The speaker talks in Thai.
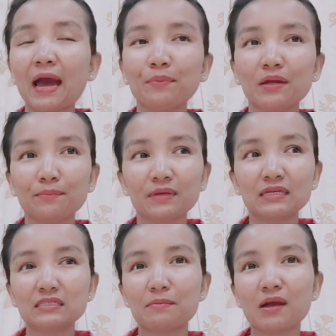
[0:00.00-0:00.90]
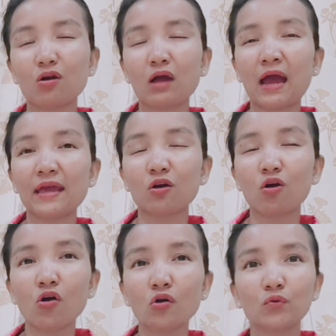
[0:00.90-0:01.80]
เพื่อนเพื่อนก็จะมาหายค
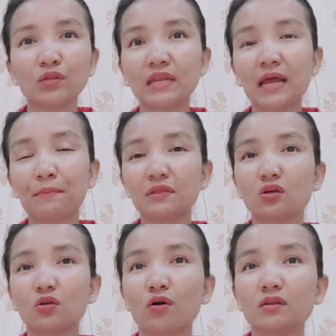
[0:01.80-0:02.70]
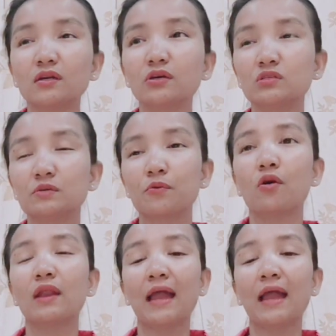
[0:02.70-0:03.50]
ล้องโน่นนี้นั่นมาตลอดเลยโดยเฉพาะ